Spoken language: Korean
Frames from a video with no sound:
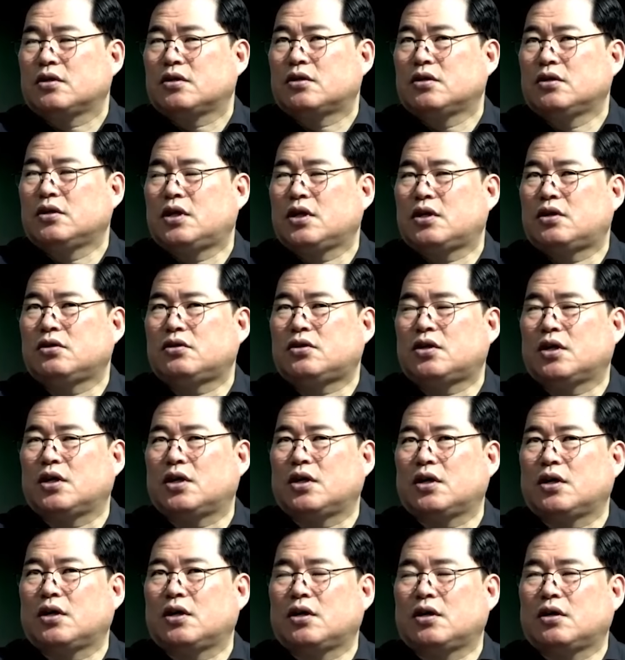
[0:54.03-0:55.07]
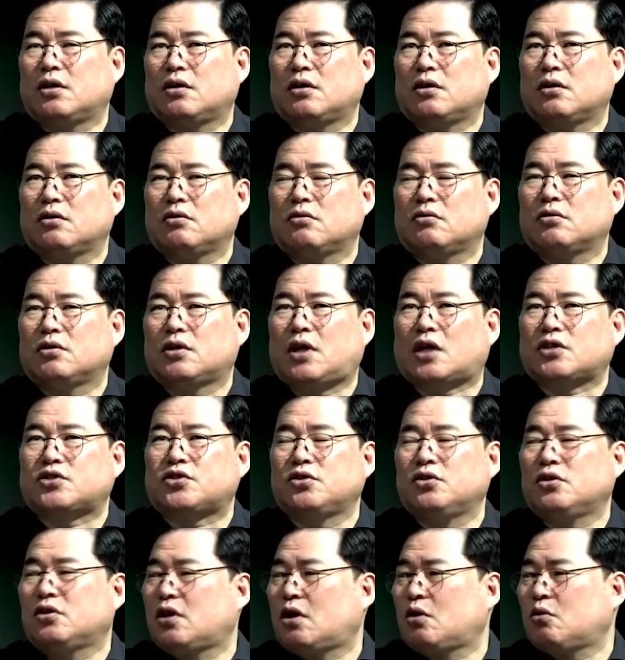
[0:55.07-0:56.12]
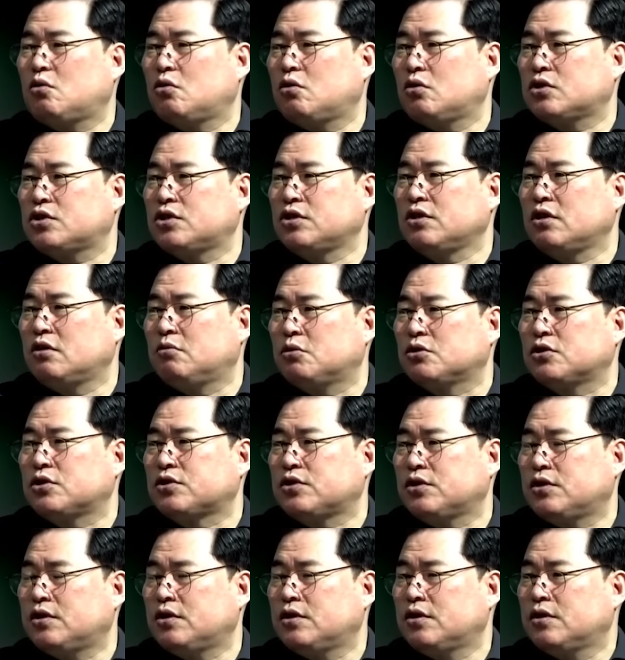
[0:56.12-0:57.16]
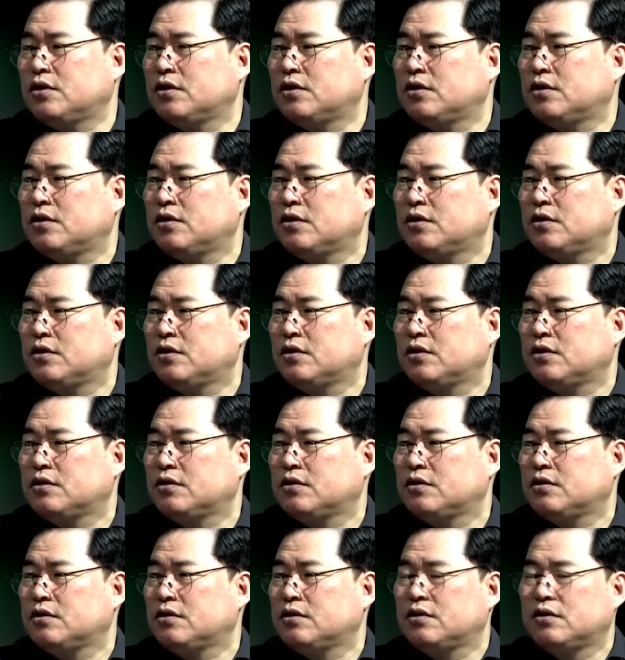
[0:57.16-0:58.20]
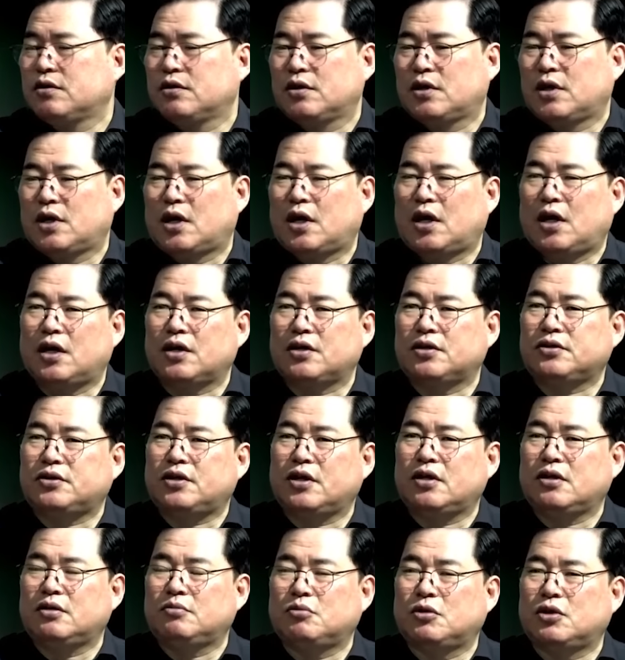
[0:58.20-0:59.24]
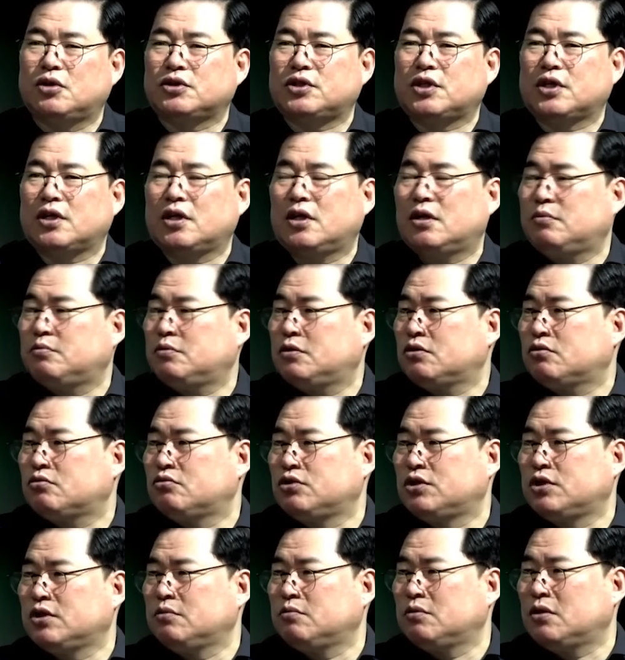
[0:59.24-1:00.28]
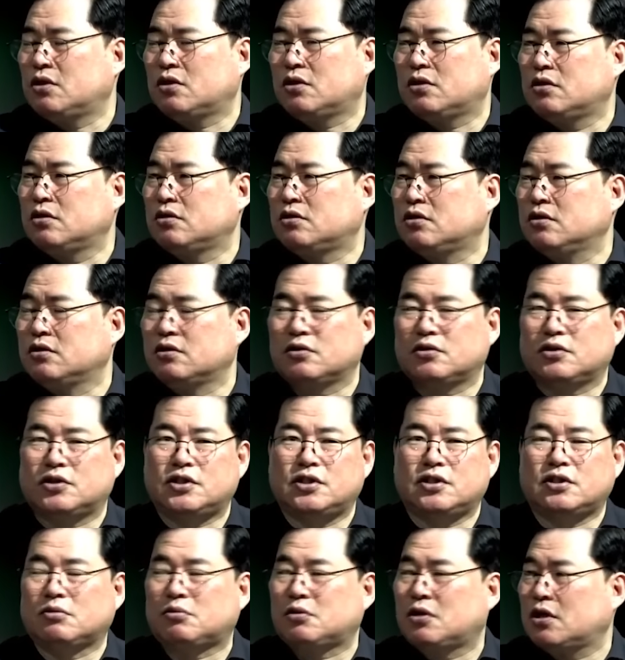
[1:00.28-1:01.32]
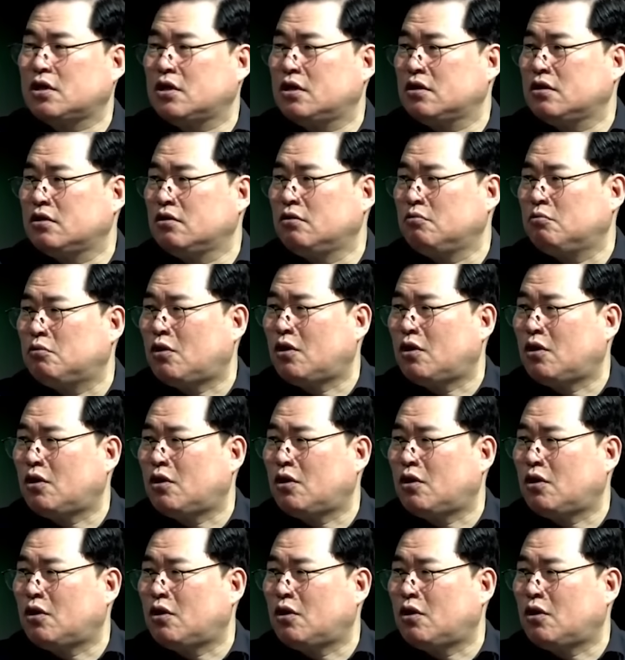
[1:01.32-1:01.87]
근데 그때 나시느라고 신경을 못 썼어요. 아, 점 확인을 못 했구나. 아, 그때는 뭐 제가 뭐 굳이 뭐그 지저분하게 그걸